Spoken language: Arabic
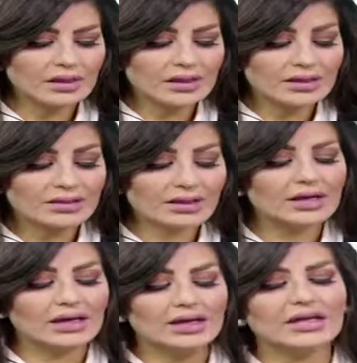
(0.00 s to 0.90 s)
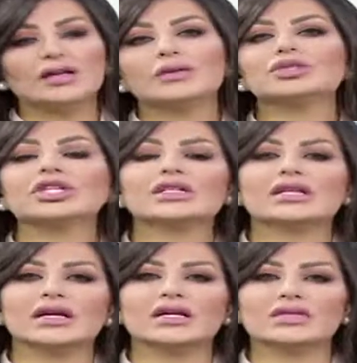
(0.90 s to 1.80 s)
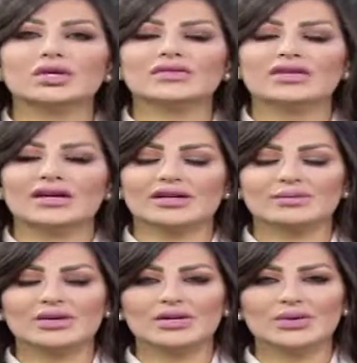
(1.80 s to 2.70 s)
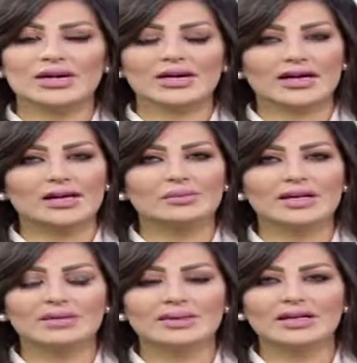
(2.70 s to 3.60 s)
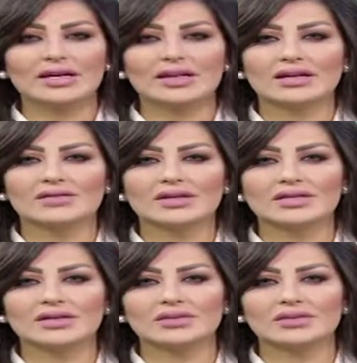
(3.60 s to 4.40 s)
ننتقل الآن مشاهدينا إلى الصحف العربية والعالمية بعد هذا الفاصل